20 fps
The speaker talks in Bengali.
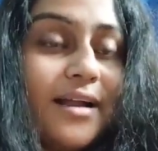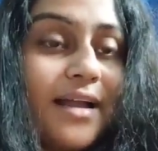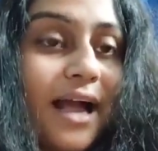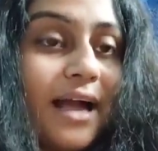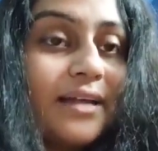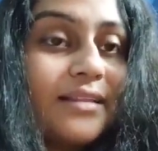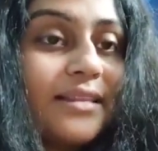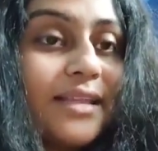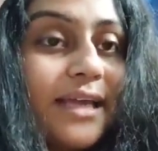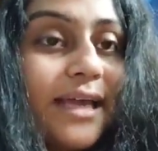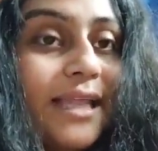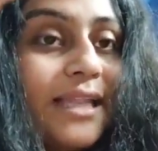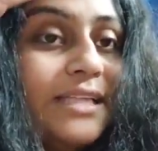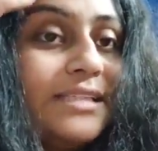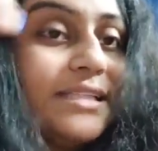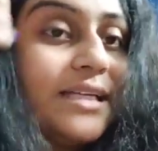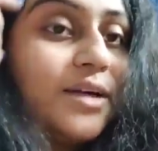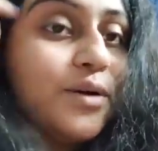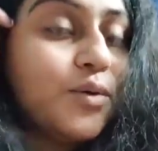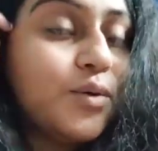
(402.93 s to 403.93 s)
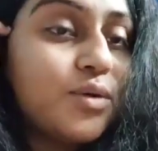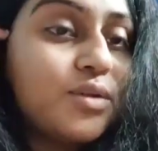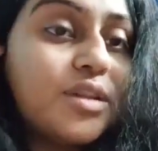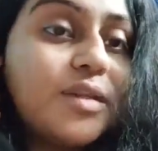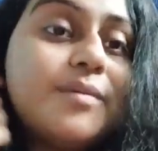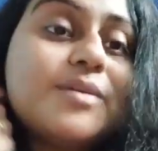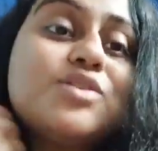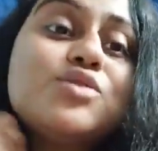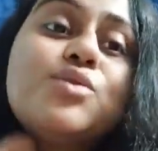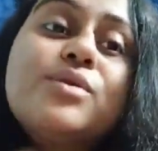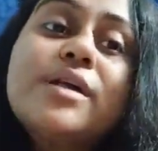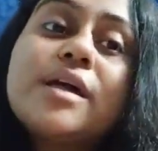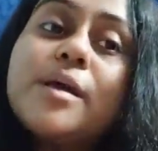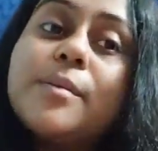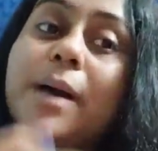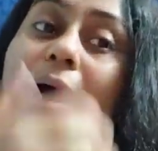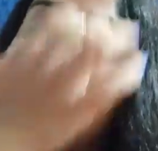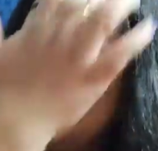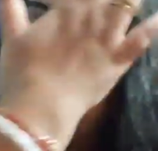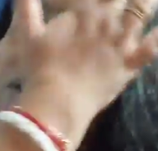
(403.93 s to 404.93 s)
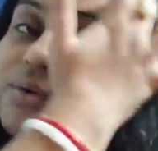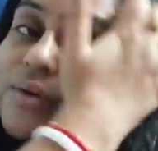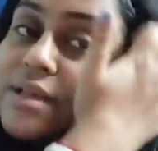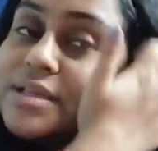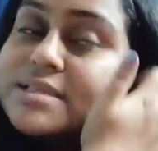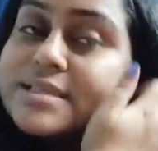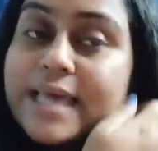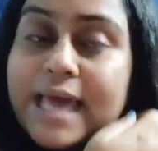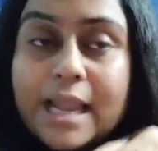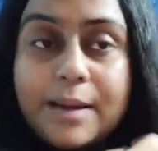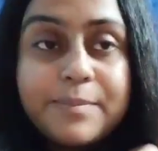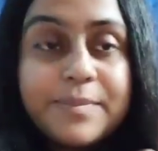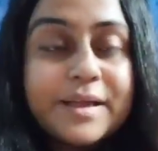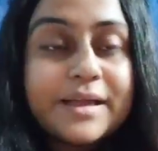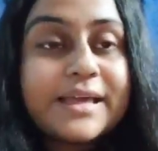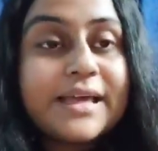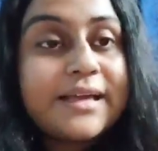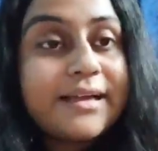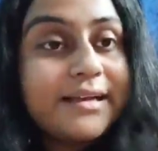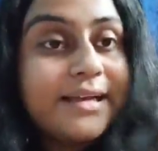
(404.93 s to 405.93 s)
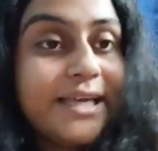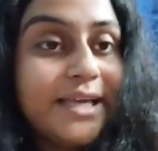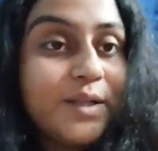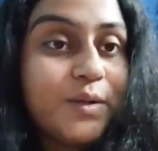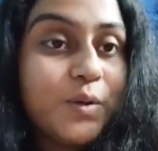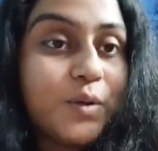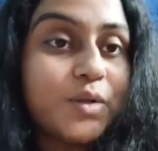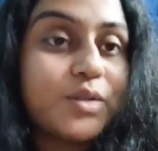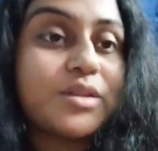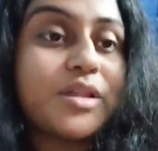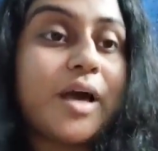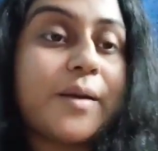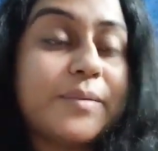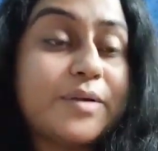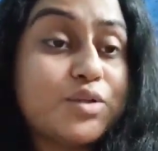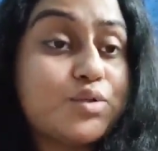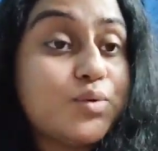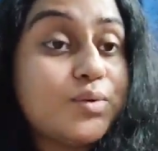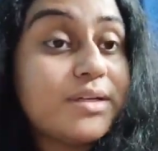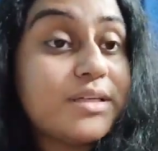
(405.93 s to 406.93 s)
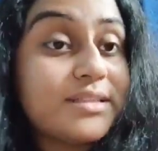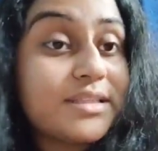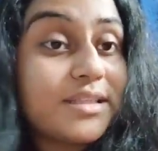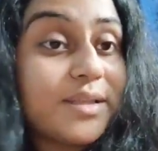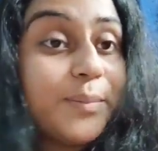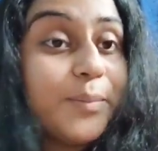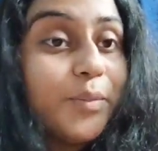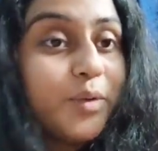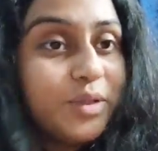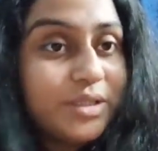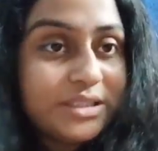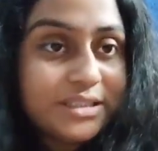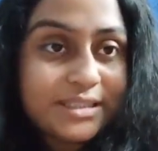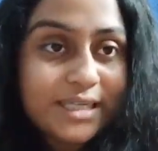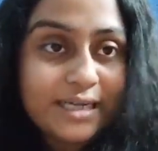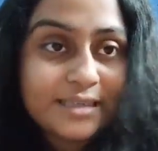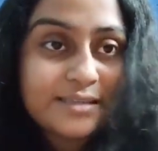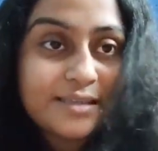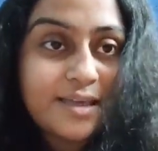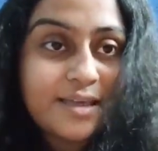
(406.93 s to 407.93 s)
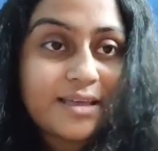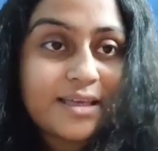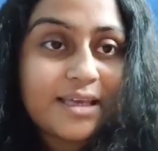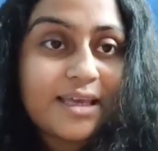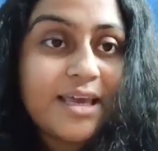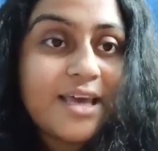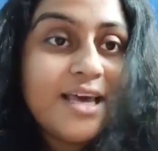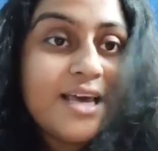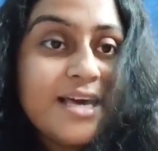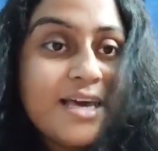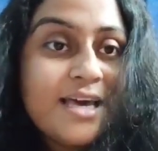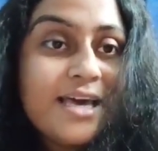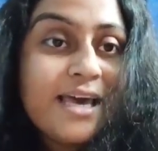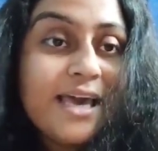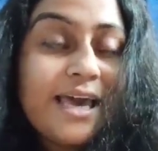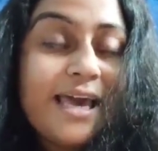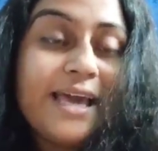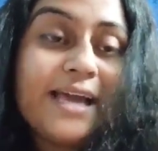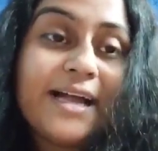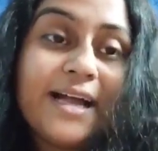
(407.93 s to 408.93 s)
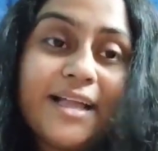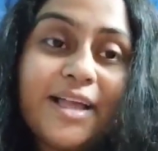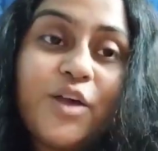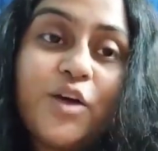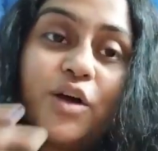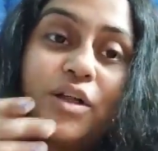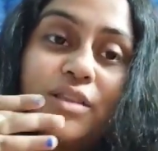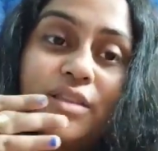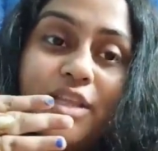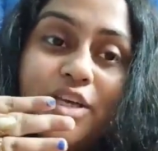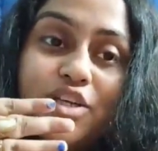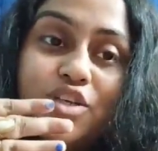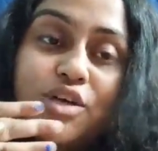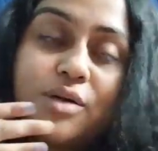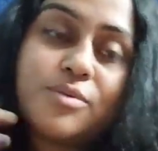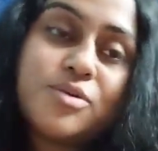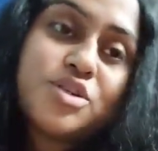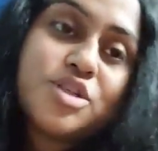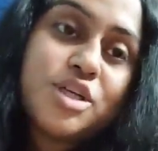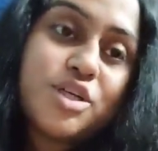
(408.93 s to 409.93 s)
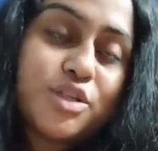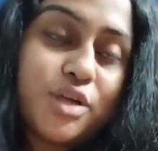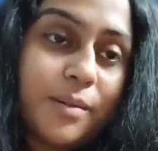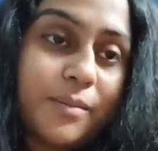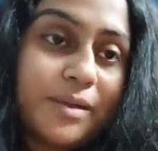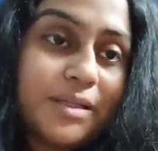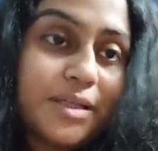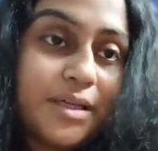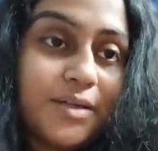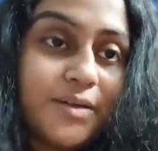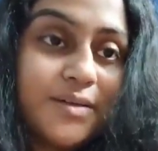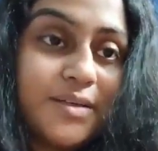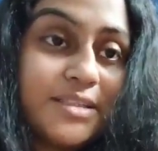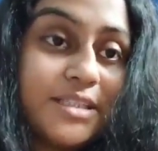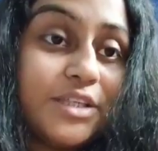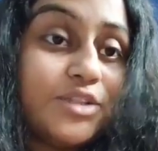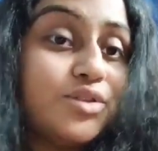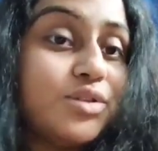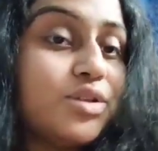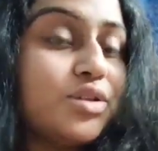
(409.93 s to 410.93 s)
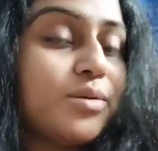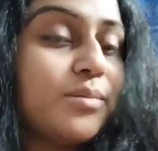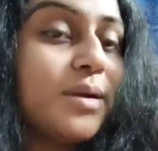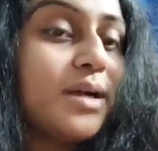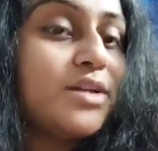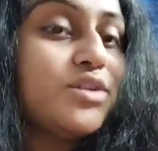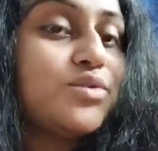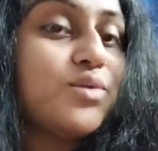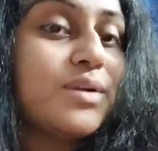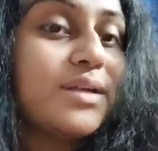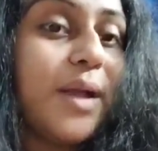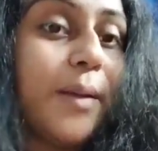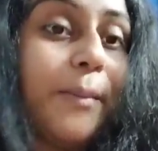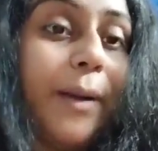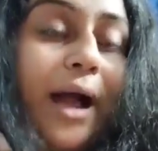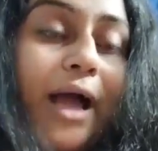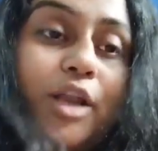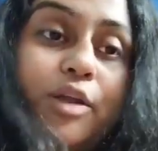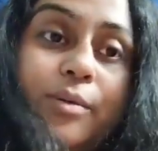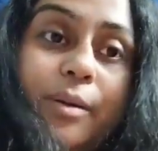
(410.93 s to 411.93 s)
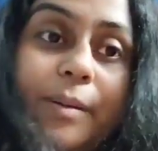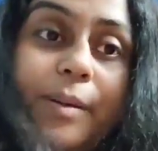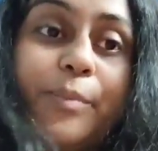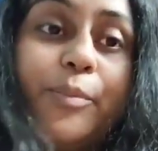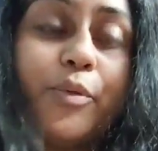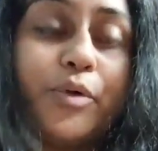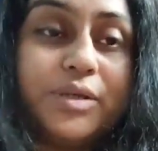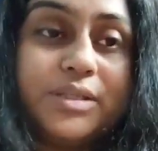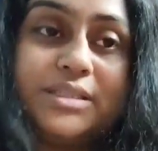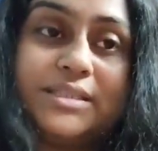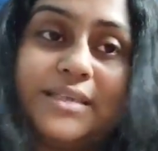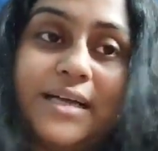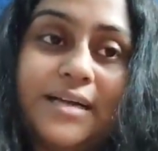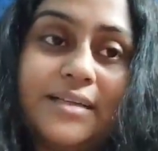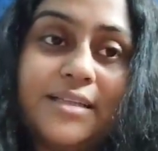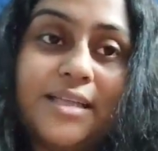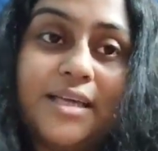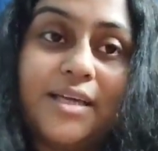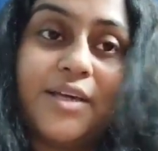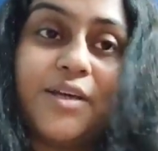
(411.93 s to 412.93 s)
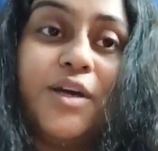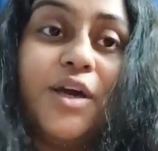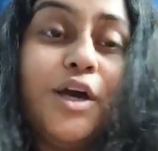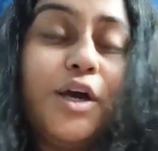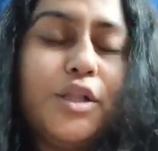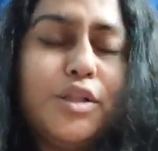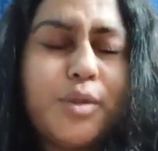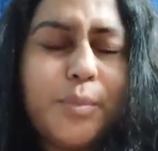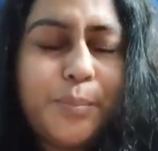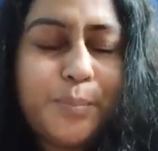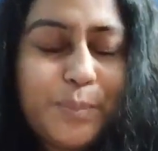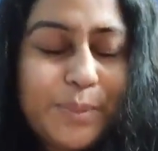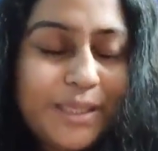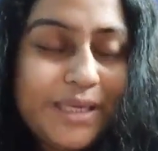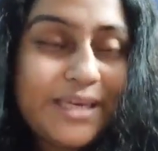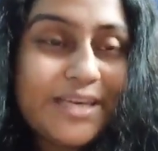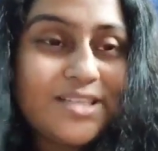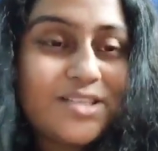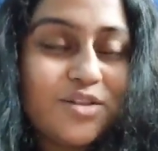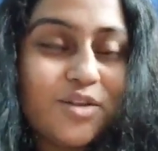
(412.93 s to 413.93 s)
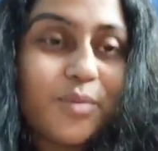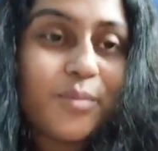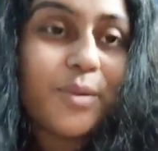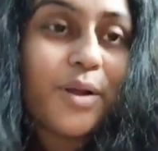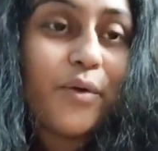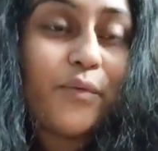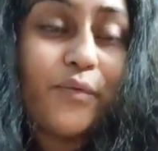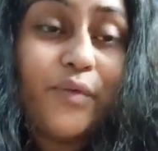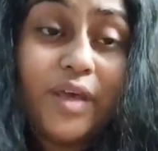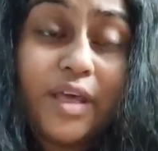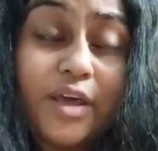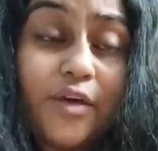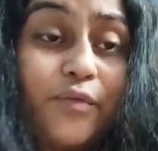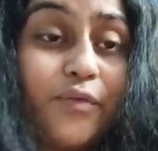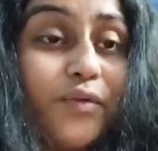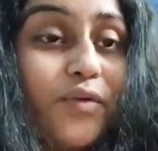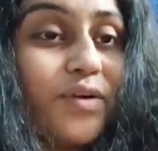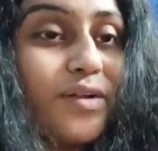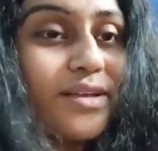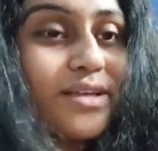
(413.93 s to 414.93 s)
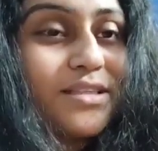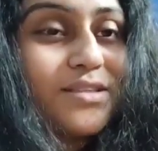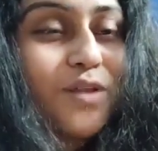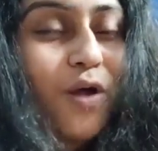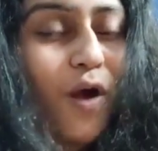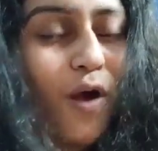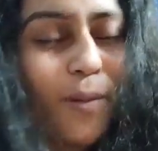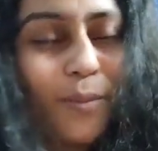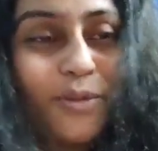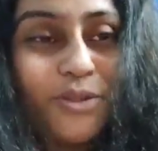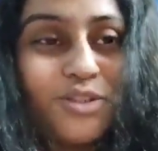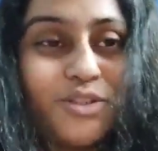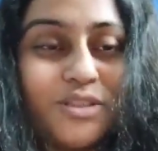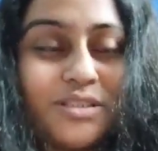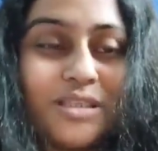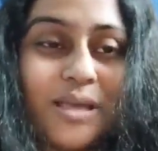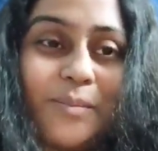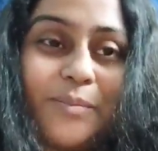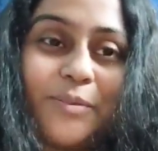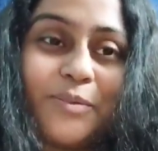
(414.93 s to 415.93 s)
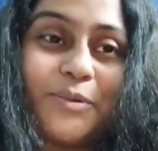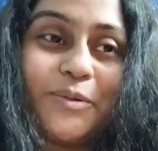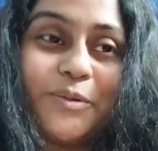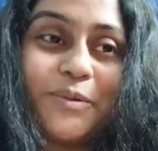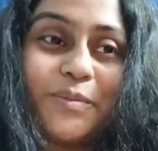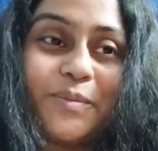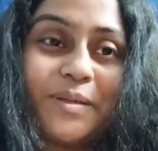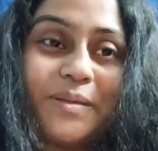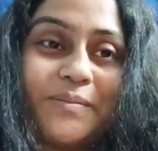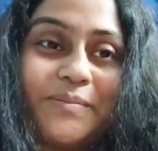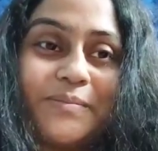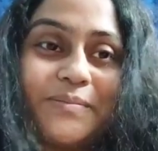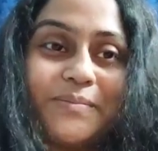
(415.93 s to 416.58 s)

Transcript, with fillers: রাখতে গেলে যেটা করতে হবে চুলটাকে ভালো করে স্ক্যাল্পটাকে ক্লিন করতে হবে চুলটা যাতে পরিষ্কার থাকে এখানে অর্ধেক সমস্যার সমাধান হয়ে যায় যদি তোমার চুলটা ভালোভাবে পরিষ্কার থাকে তো প্লিজ তোমরা উইকে ফোর ডেজ অবশ্যই শ্যাম্পু করবে